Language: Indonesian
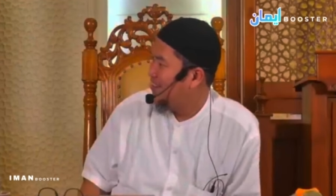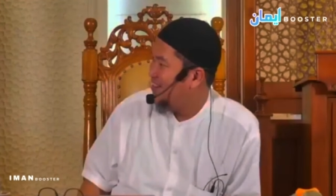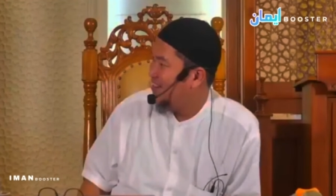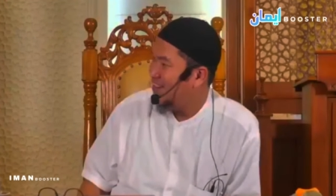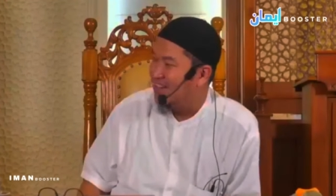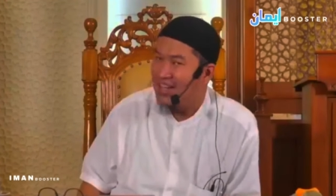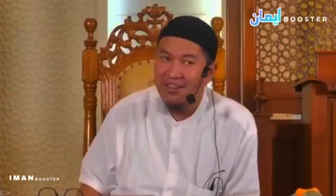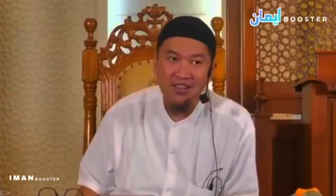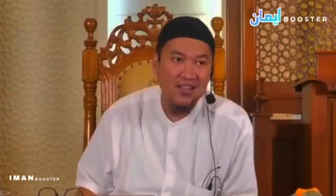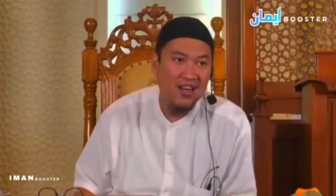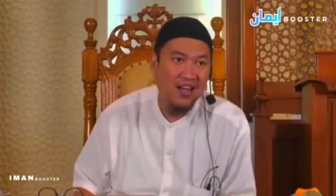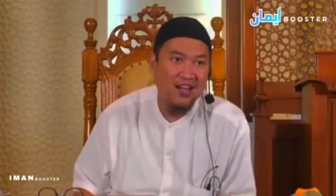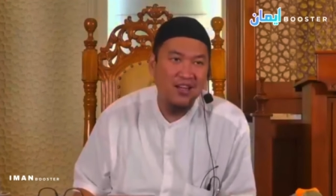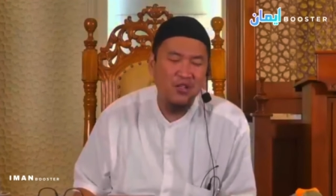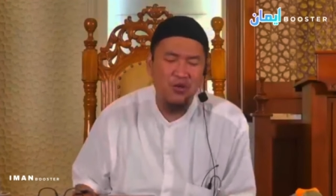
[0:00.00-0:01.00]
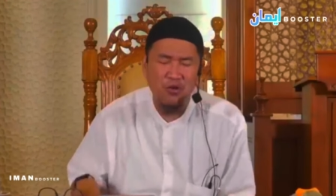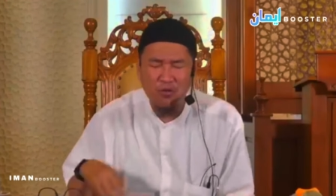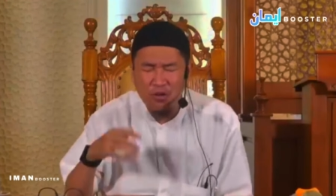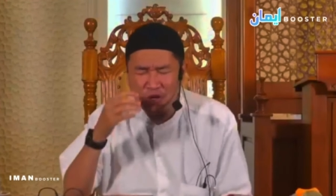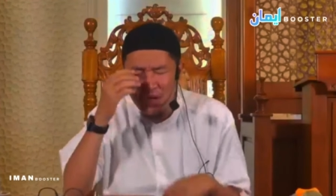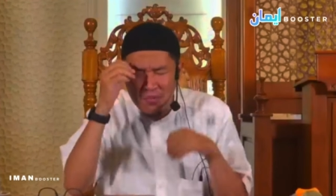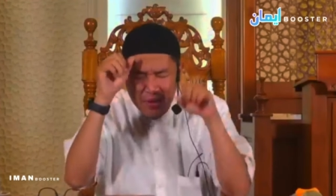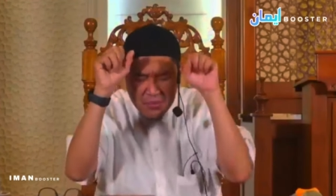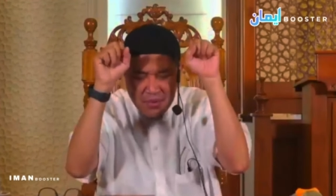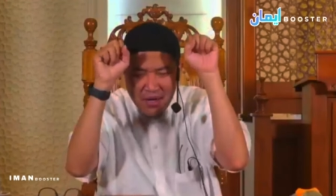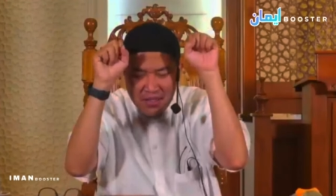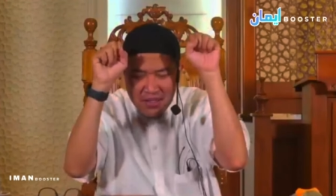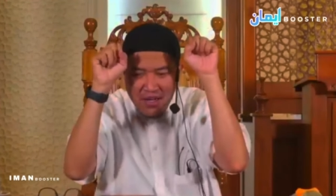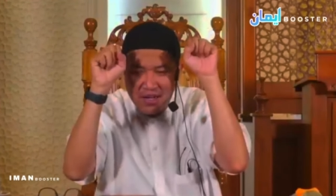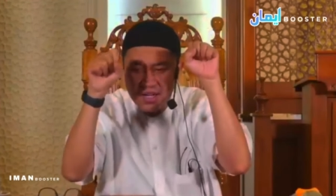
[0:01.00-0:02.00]
Ya atau tidak? Ya Allah nikmat banget.
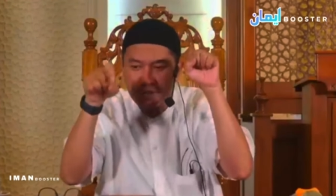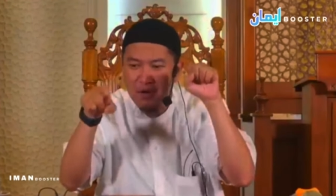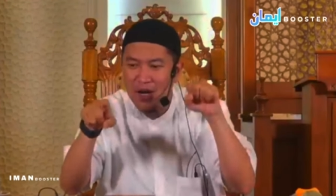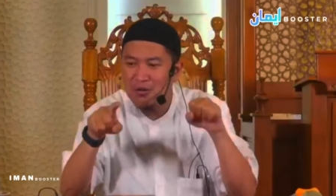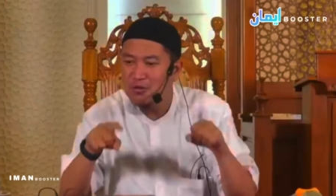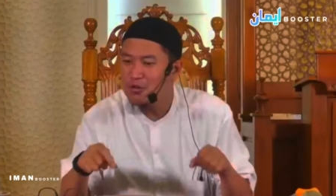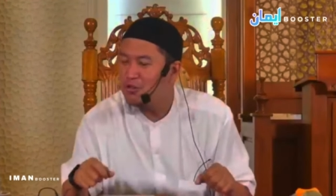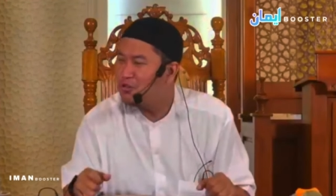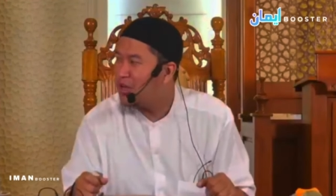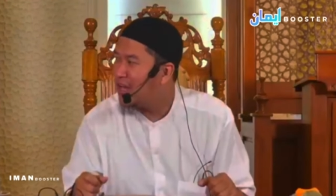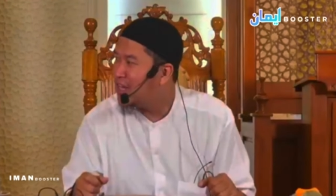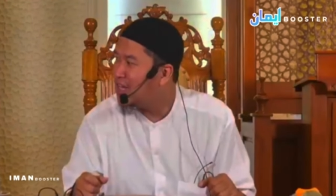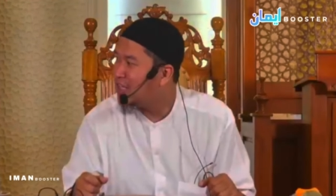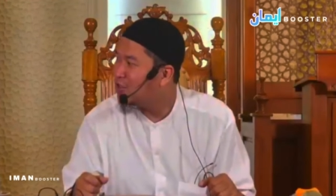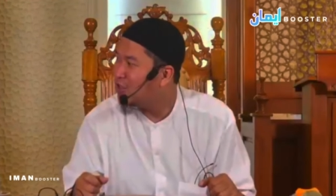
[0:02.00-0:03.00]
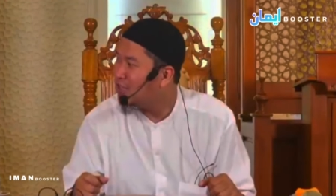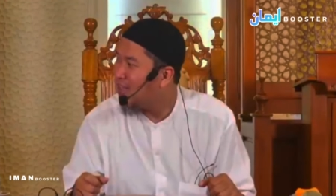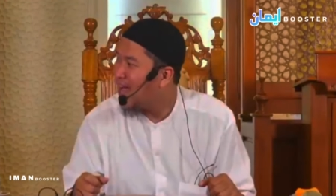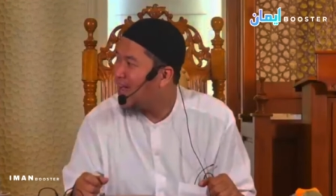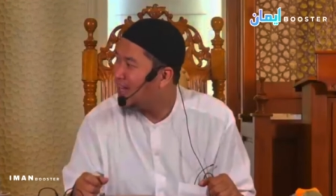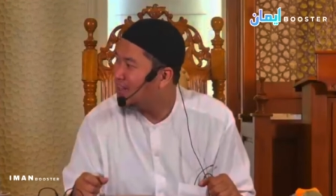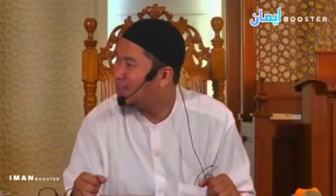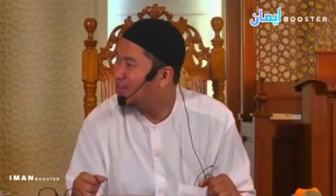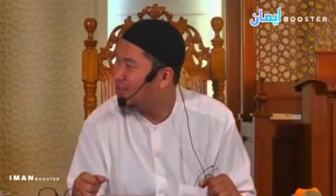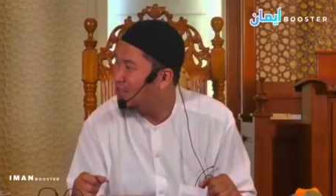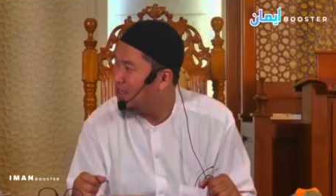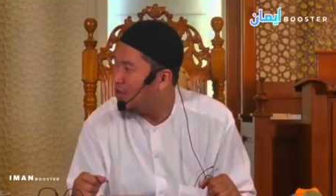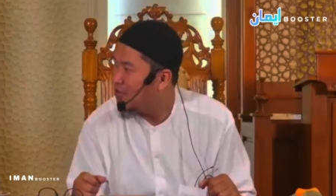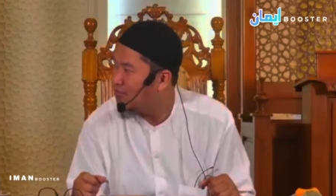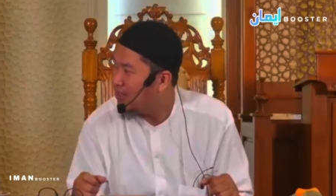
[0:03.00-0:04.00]
Melihat orang duduk itu kayak melihat roti anget itu di
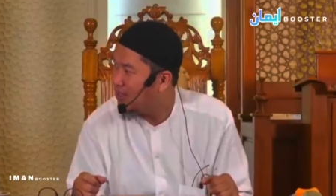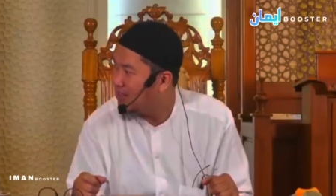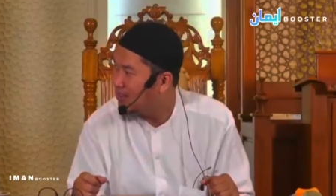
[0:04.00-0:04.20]
oven